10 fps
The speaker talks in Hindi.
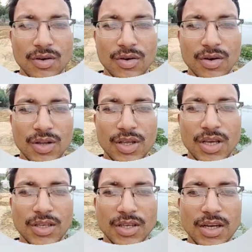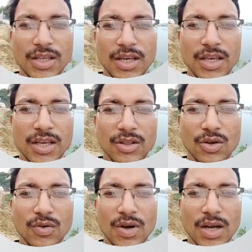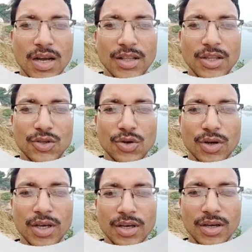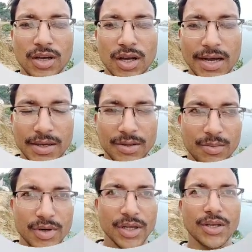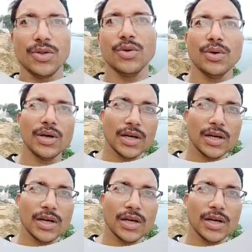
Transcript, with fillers: और ये चले जाइए तो वहाँ गांधी चौक है आगे जब बढ़ेंगे तो